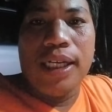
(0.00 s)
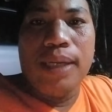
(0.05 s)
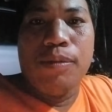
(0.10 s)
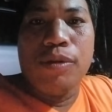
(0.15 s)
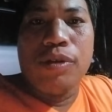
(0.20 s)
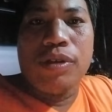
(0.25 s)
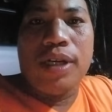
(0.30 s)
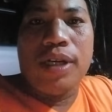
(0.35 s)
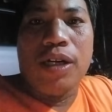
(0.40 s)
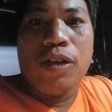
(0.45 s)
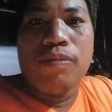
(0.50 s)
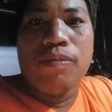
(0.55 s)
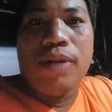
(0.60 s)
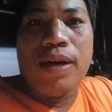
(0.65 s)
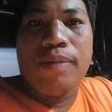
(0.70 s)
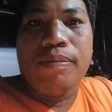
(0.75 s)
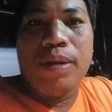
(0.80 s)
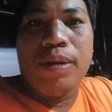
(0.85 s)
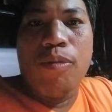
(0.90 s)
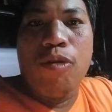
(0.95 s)
imong daog
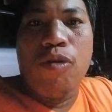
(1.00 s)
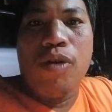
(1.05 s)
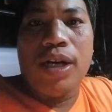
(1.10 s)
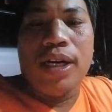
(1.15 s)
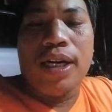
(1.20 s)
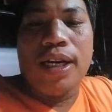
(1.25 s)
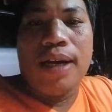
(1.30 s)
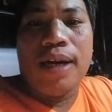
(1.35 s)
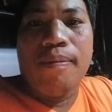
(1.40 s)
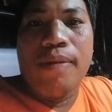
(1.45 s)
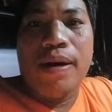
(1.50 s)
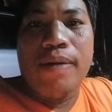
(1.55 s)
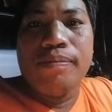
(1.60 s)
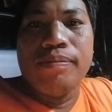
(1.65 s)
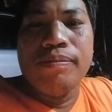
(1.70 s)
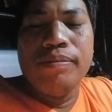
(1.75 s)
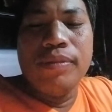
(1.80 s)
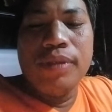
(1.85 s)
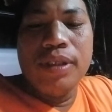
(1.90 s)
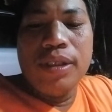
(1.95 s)
ma'am. Imuha na na
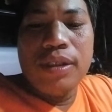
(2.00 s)
ma'am.